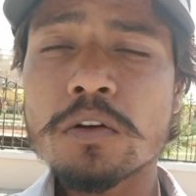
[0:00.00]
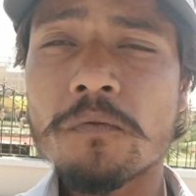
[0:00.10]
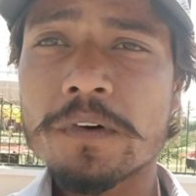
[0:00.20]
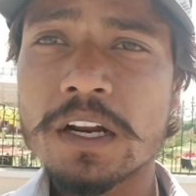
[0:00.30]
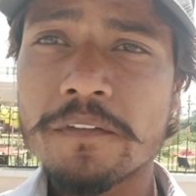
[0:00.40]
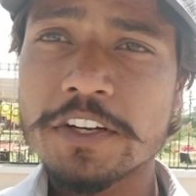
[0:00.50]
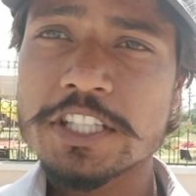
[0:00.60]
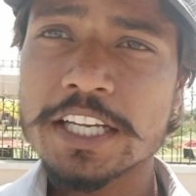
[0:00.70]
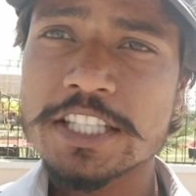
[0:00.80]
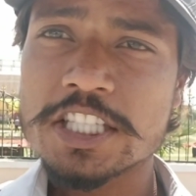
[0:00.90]
तो फटाफट
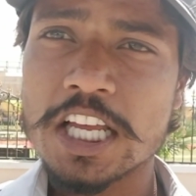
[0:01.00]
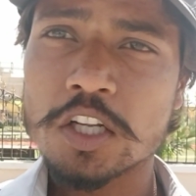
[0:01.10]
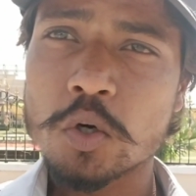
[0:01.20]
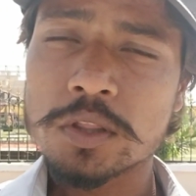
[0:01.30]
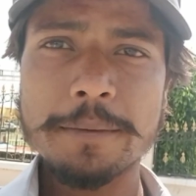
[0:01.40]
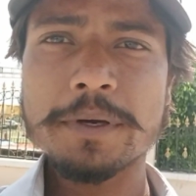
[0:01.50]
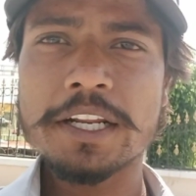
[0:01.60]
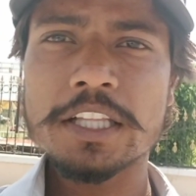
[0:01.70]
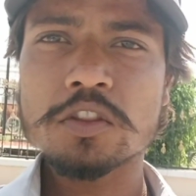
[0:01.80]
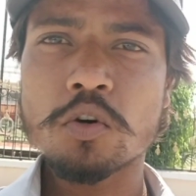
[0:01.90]
जाके चैनल को सब
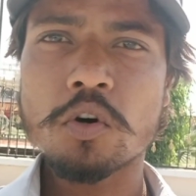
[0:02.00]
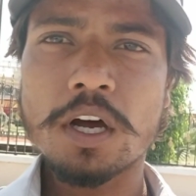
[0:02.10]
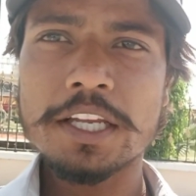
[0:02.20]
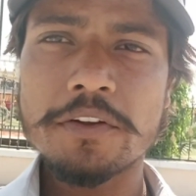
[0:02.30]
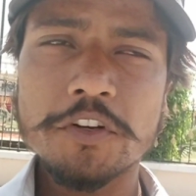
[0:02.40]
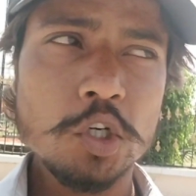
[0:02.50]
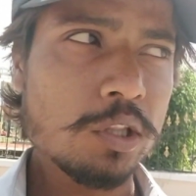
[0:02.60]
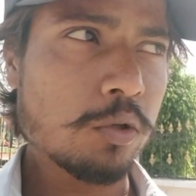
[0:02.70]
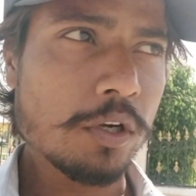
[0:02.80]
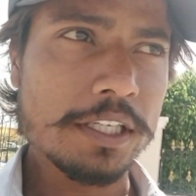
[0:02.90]
करें तो आइए वीडियो
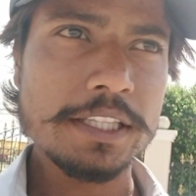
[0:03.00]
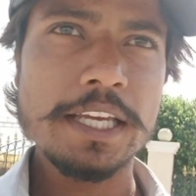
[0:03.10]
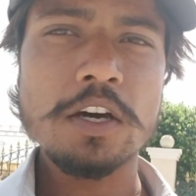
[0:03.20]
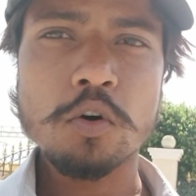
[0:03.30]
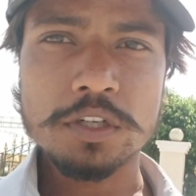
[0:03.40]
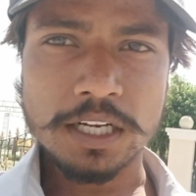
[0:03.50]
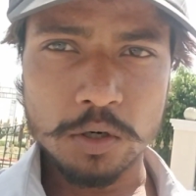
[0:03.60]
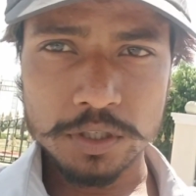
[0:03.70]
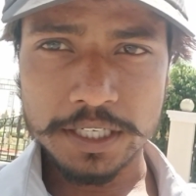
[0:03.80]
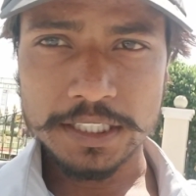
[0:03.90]
को शुरू करते हैं और
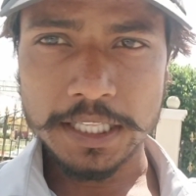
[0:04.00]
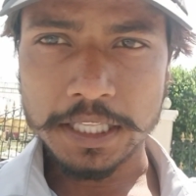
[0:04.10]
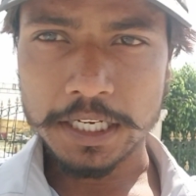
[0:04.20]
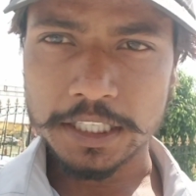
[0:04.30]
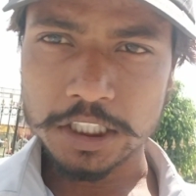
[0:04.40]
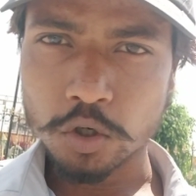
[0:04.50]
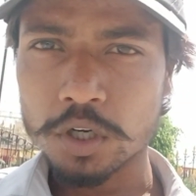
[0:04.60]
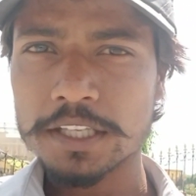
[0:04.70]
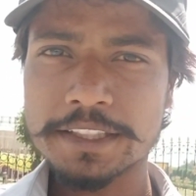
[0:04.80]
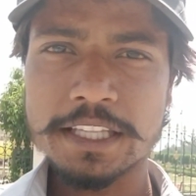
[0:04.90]
काउंट करते हैं हिसार के अंदर
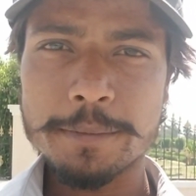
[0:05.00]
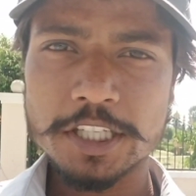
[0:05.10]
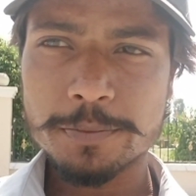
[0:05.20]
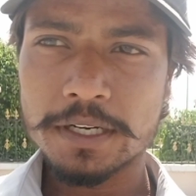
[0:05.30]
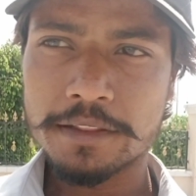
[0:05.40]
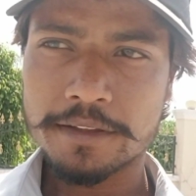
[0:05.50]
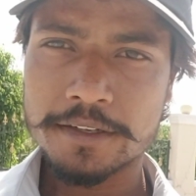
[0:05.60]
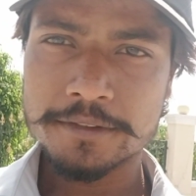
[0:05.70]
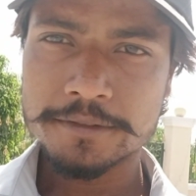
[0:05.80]
टोटल कितने मैरिज पैलेस है